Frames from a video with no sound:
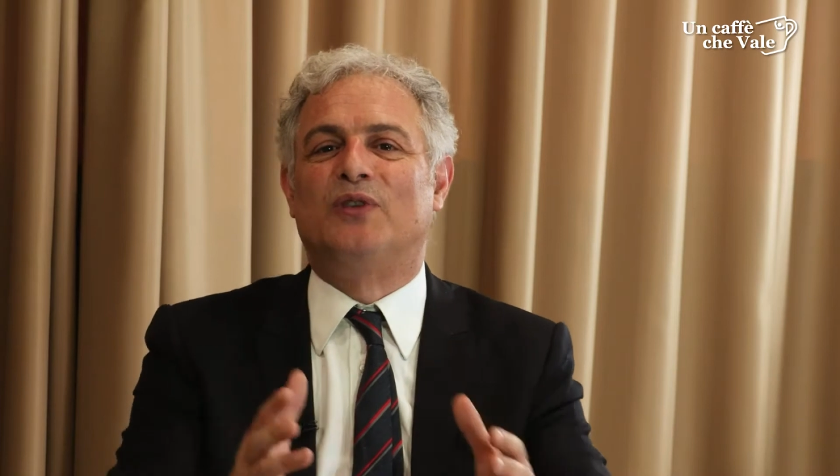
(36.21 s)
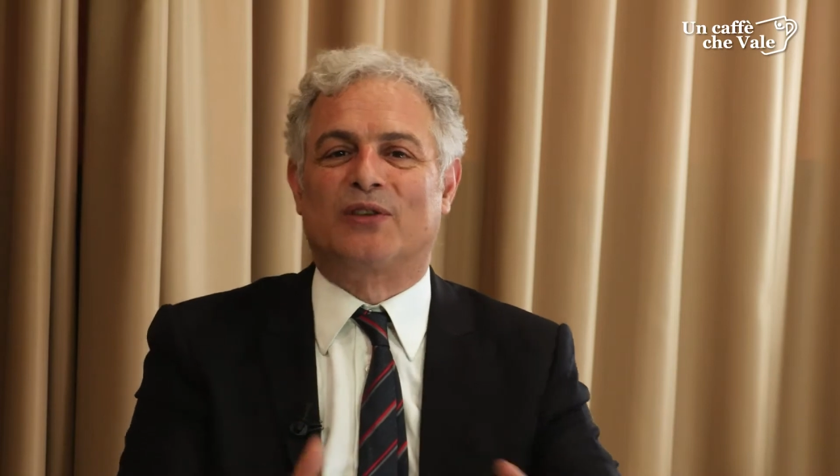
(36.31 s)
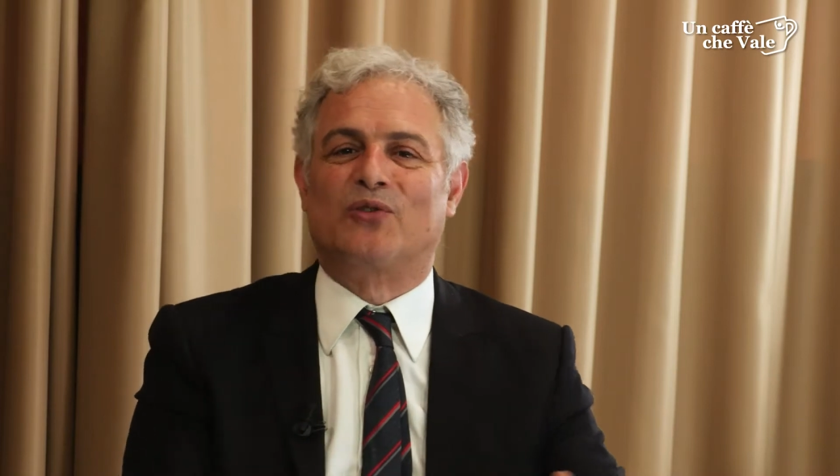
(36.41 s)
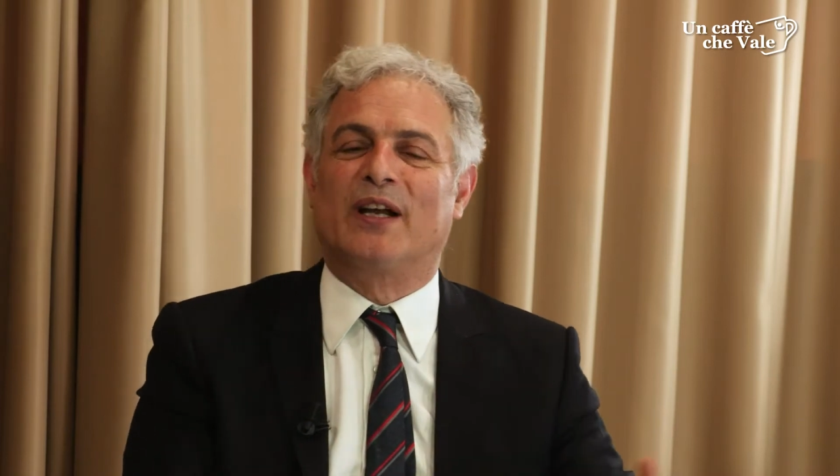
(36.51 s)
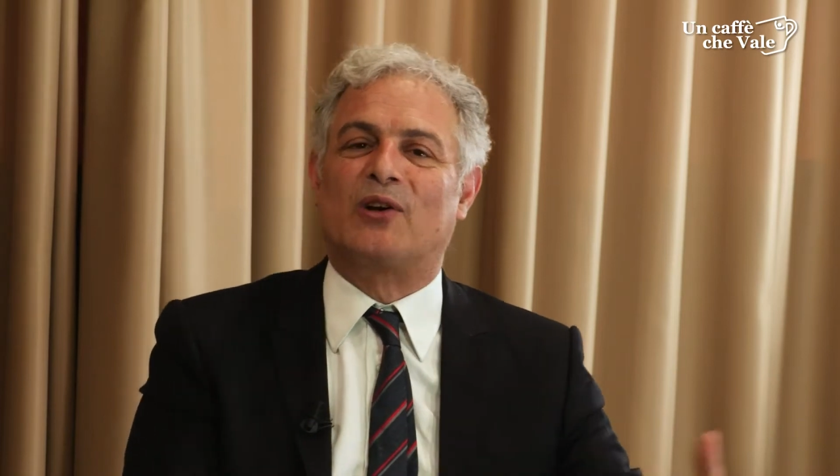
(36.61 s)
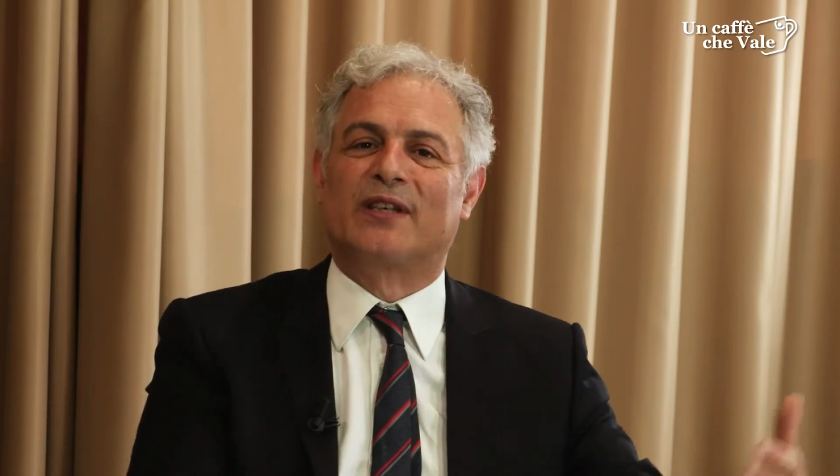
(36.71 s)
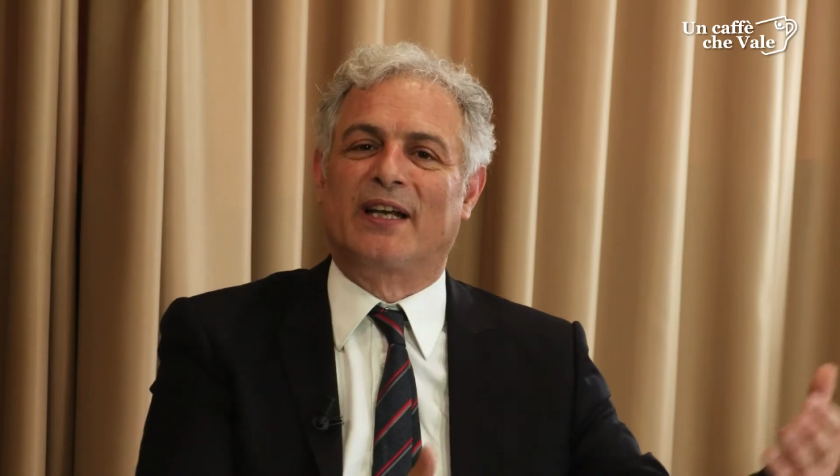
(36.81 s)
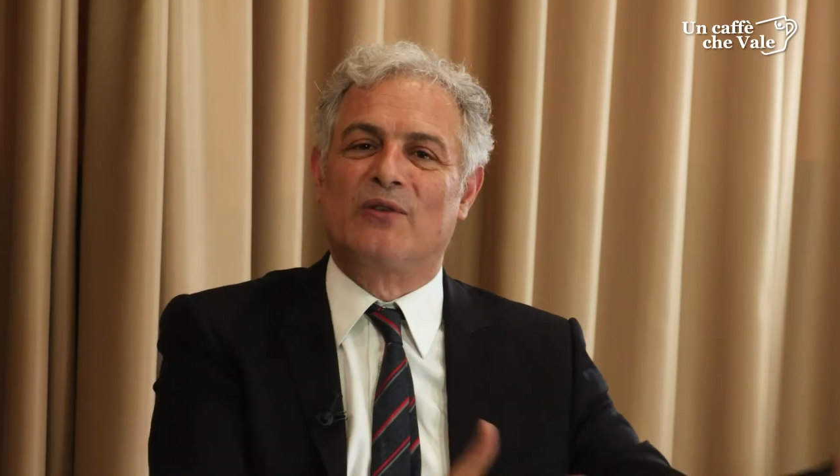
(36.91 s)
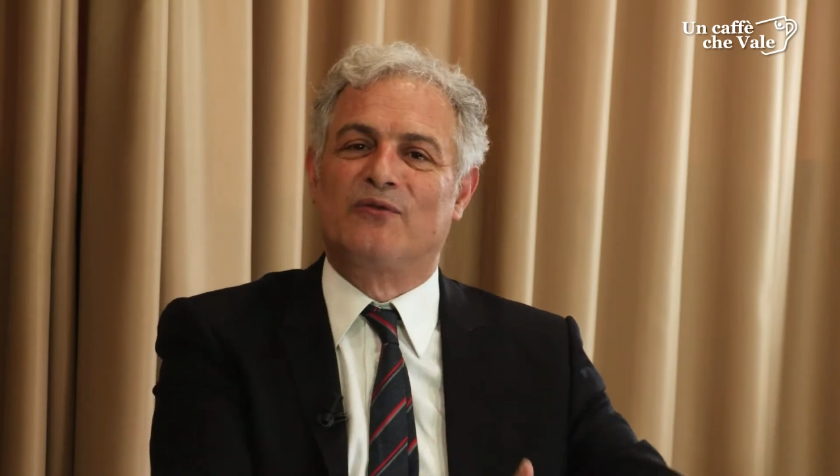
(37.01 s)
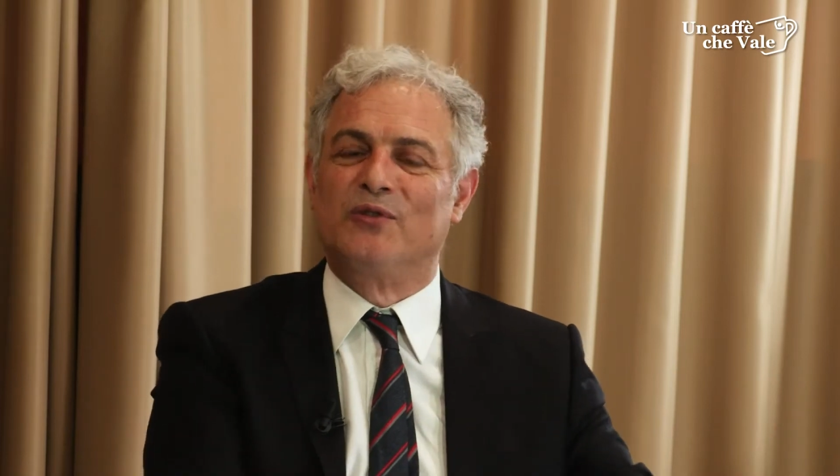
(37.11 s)
battuta sulle cose che
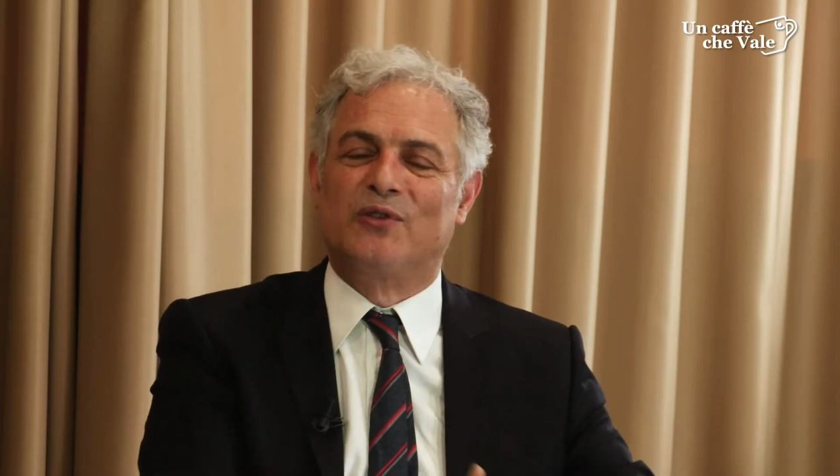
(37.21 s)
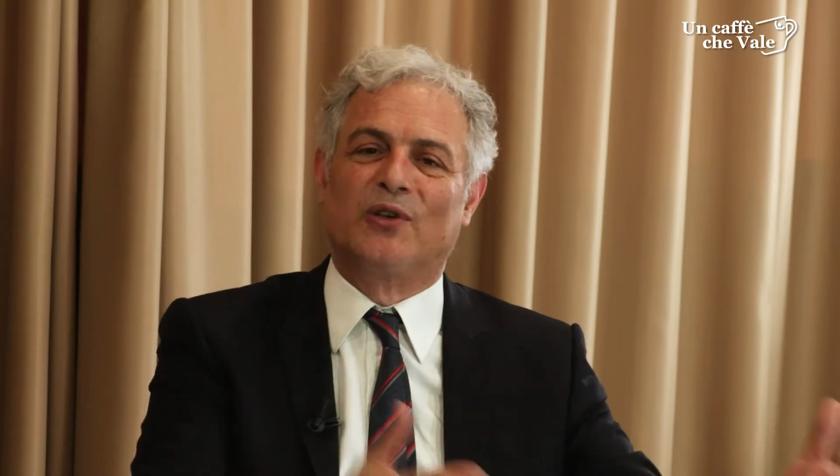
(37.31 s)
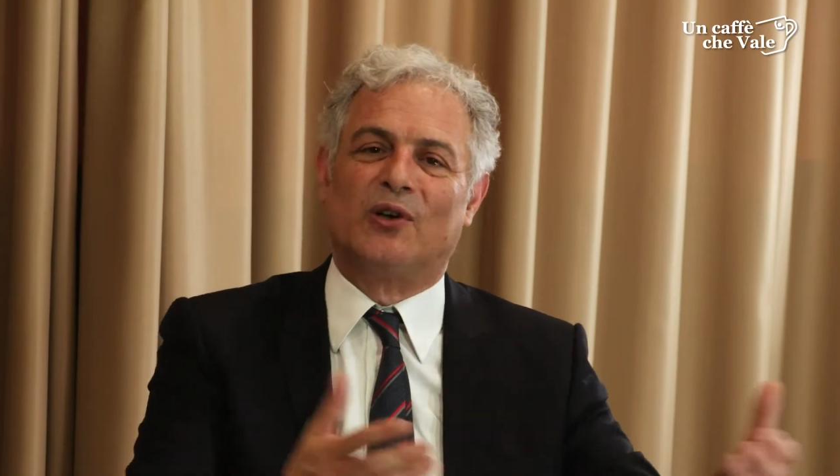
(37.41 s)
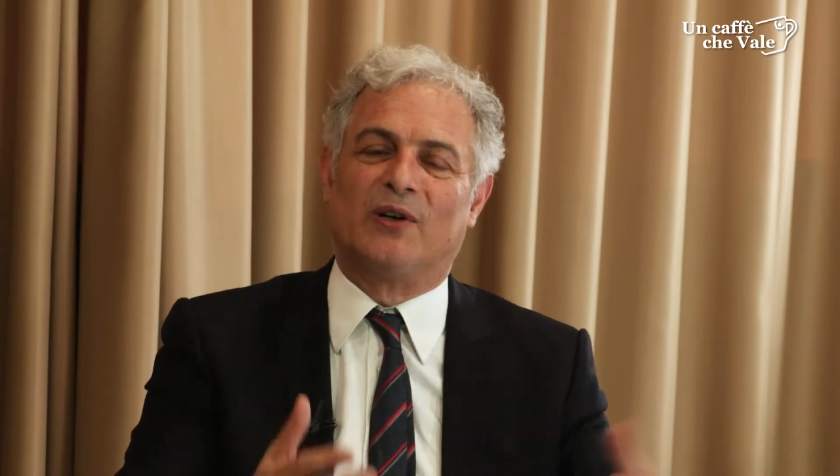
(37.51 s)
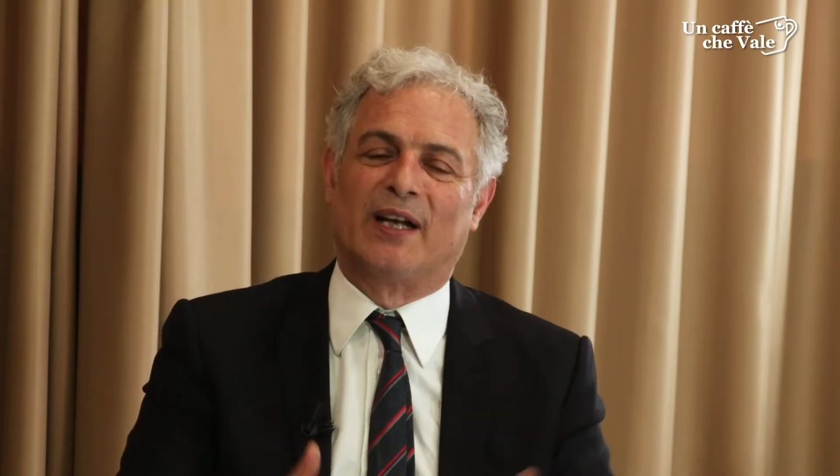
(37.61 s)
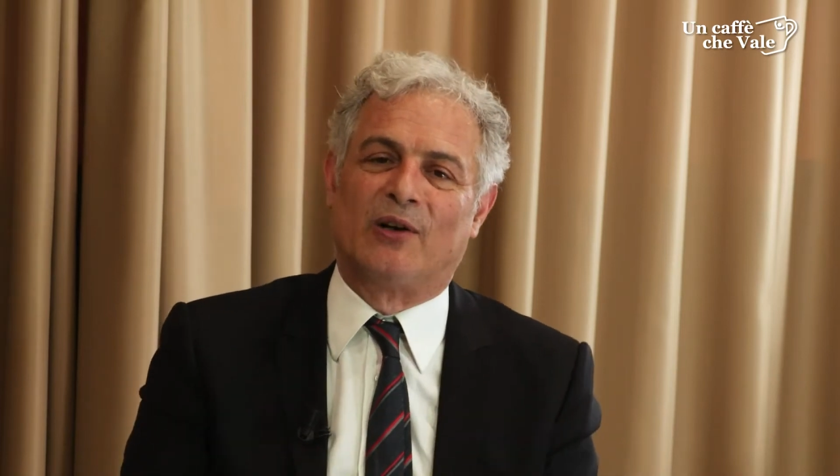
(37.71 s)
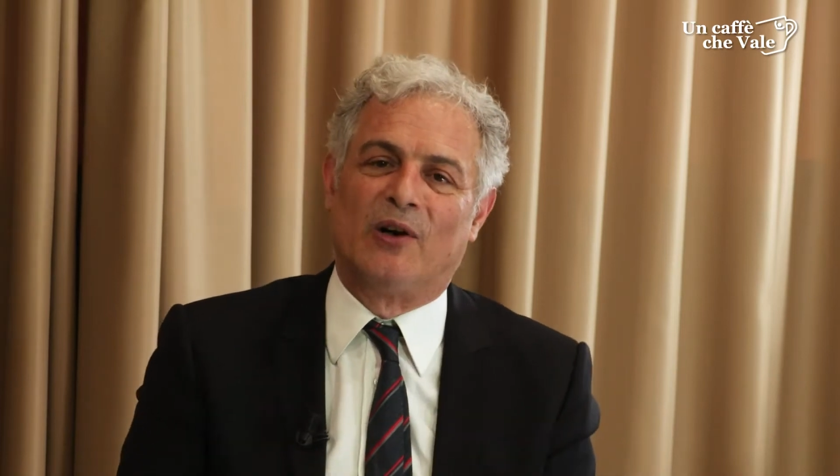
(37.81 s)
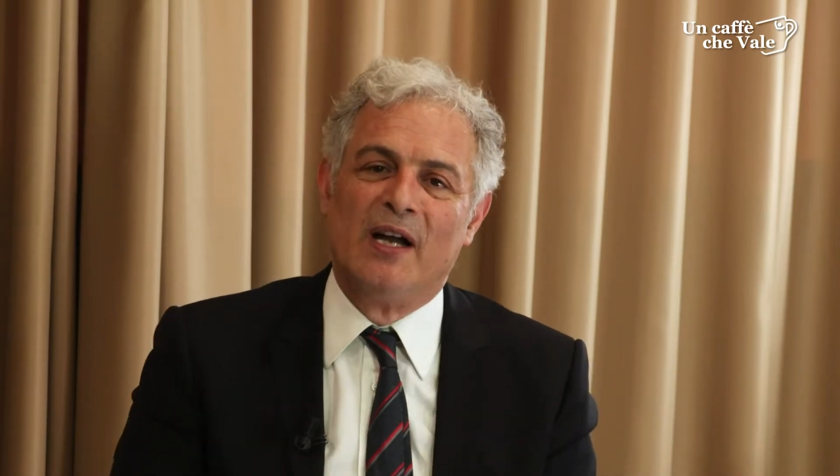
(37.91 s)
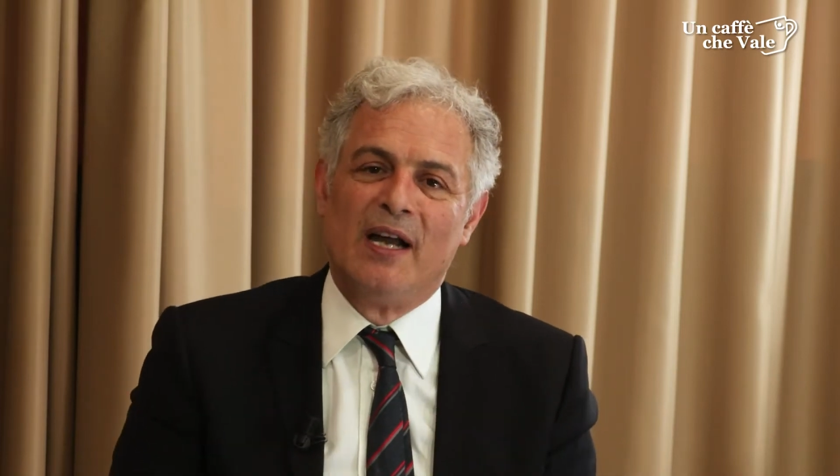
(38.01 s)
non funzionano,